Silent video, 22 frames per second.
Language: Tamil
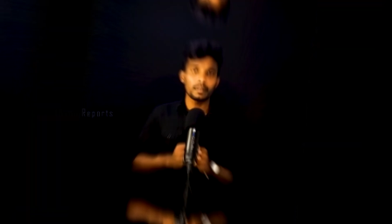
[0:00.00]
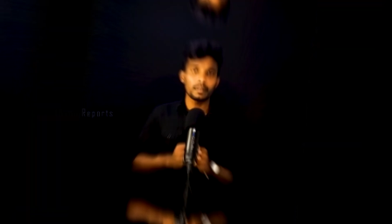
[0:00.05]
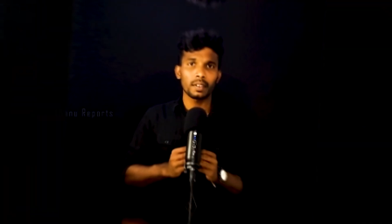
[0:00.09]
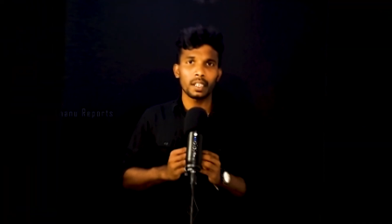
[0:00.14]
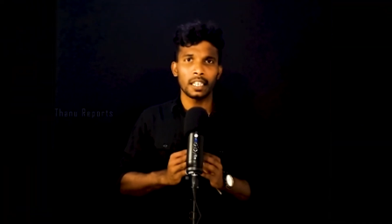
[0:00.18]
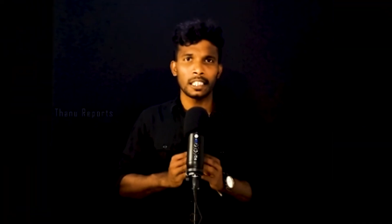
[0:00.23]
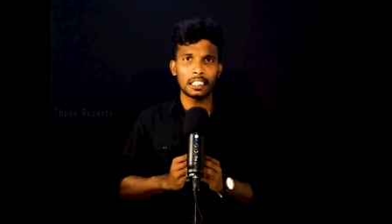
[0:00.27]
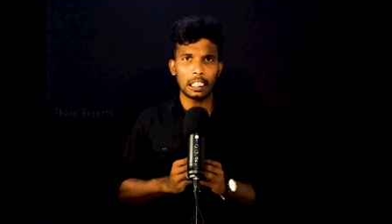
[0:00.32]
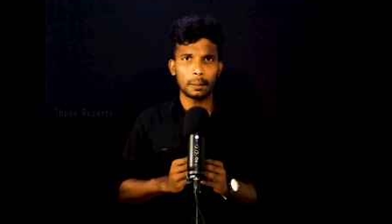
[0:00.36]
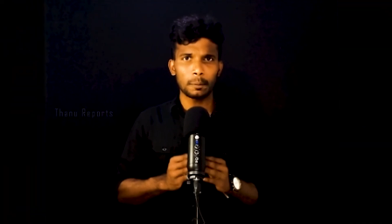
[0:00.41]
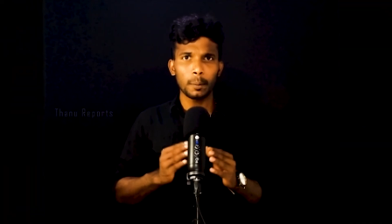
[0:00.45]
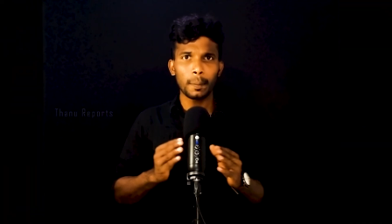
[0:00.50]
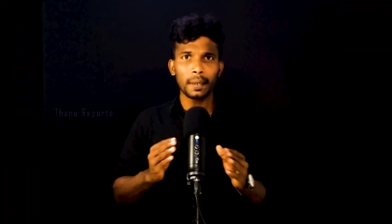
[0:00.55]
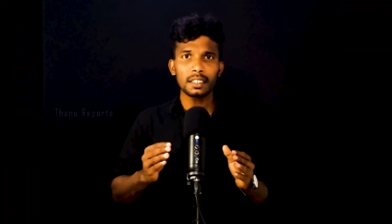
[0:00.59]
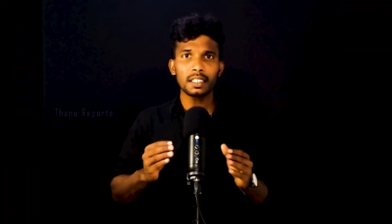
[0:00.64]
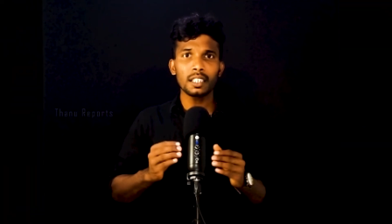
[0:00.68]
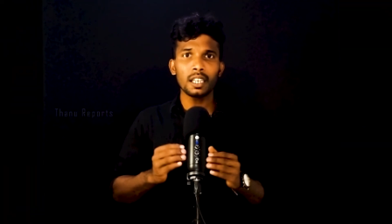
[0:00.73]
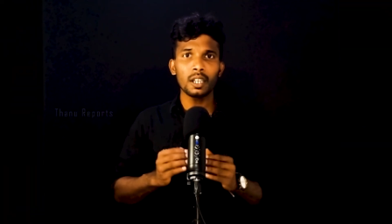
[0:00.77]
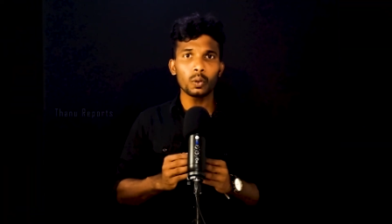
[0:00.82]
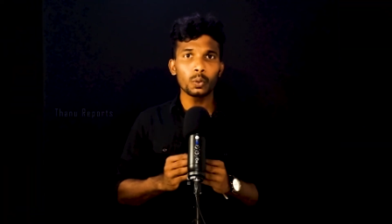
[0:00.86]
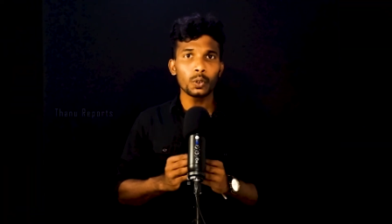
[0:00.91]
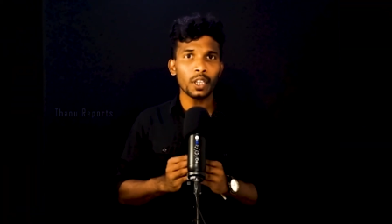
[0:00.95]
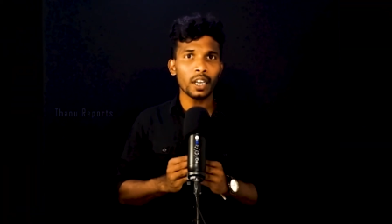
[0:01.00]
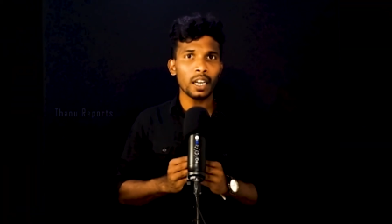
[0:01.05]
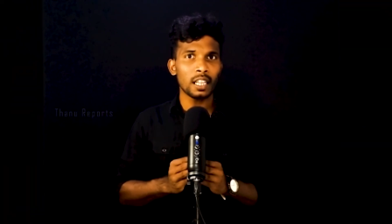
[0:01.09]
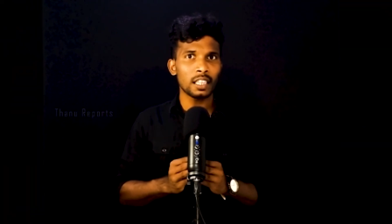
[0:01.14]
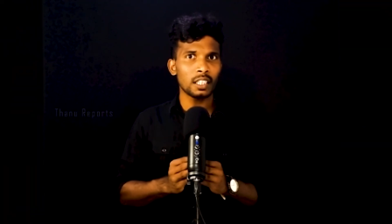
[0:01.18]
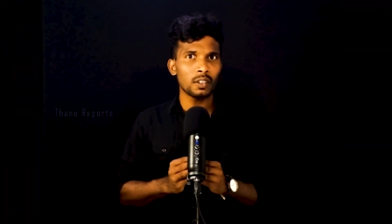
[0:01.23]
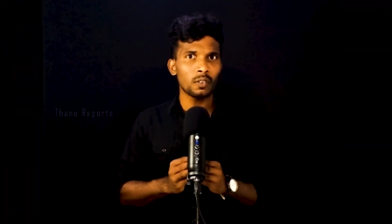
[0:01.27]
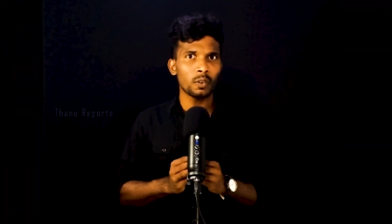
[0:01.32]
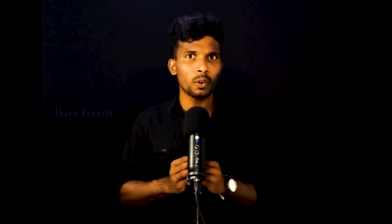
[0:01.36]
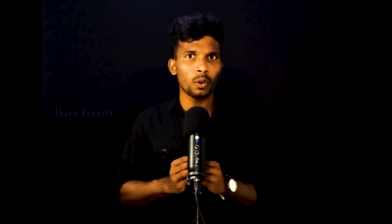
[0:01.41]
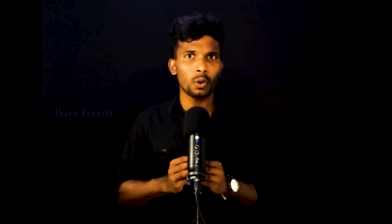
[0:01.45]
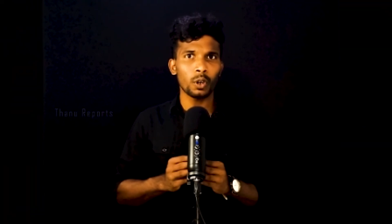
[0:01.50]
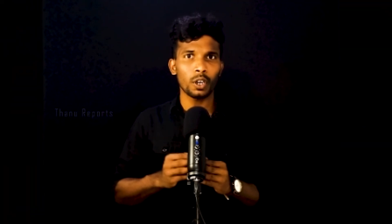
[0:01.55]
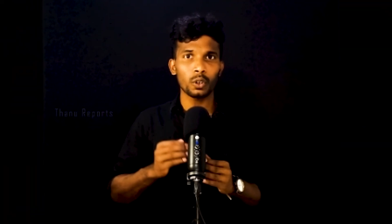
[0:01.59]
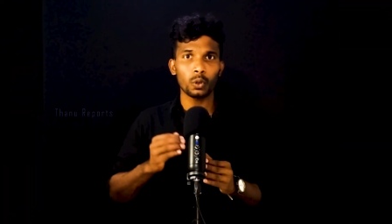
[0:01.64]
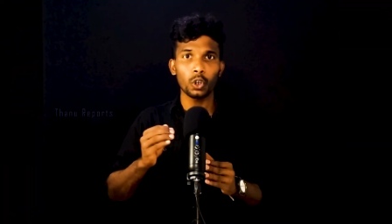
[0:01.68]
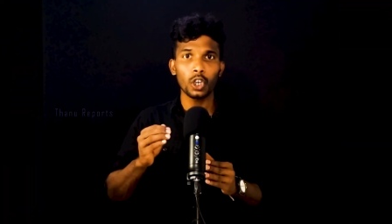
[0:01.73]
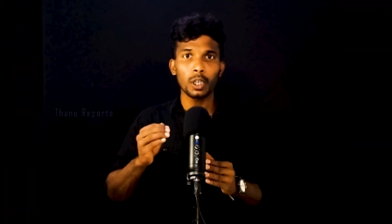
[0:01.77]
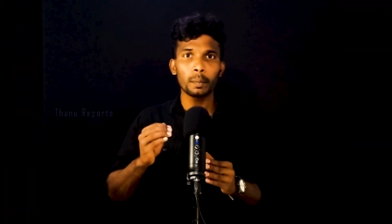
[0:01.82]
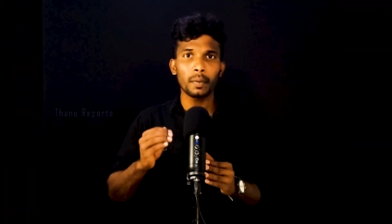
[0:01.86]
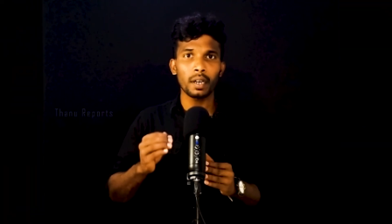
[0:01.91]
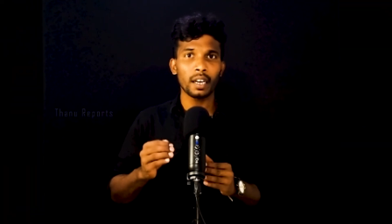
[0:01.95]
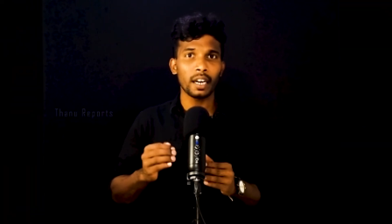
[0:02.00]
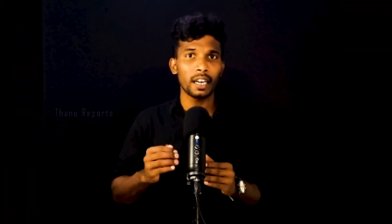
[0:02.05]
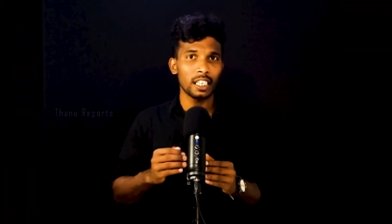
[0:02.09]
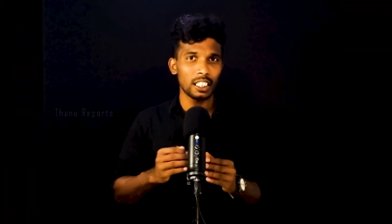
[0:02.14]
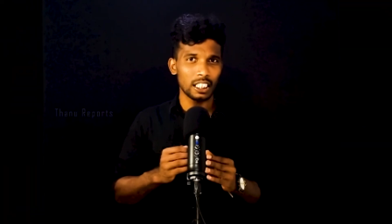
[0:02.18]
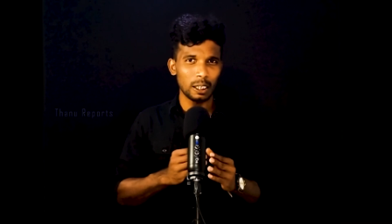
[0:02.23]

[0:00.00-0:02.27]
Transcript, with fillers: இந்த விபத்துல உயிரிழந்தவங்களோட குடும்பங்கள்